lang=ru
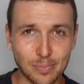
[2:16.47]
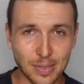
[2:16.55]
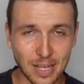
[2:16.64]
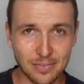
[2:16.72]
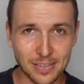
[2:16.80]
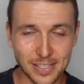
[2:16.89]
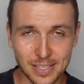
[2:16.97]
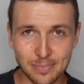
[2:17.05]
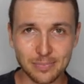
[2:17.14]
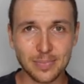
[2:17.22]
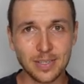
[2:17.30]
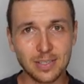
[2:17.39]

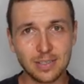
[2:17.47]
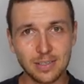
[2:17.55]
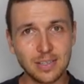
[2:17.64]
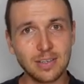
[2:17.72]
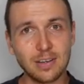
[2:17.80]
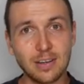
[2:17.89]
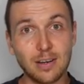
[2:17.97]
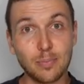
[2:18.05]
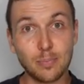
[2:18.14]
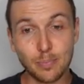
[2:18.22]
плаванием э,